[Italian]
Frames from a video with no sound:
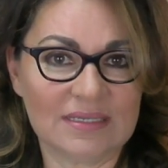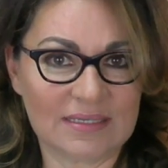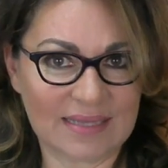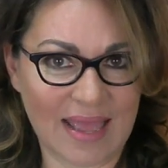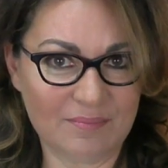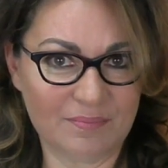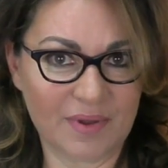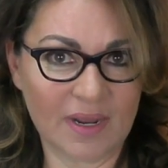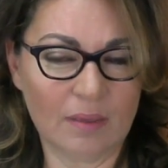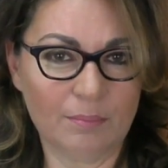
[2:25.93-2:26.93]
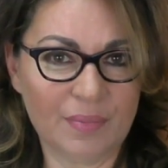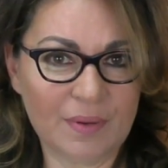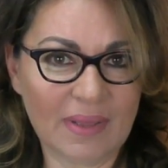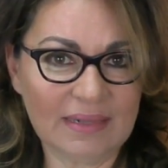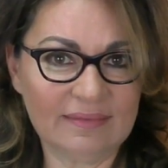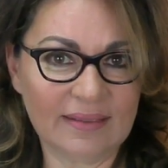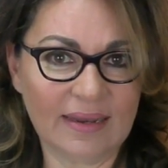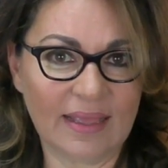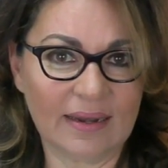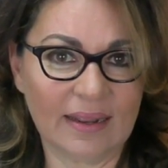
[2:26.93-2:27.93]
sempre per
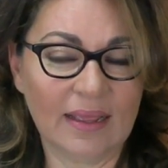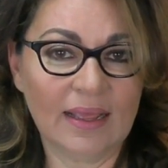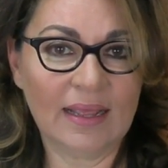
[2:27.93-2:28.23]
mantenere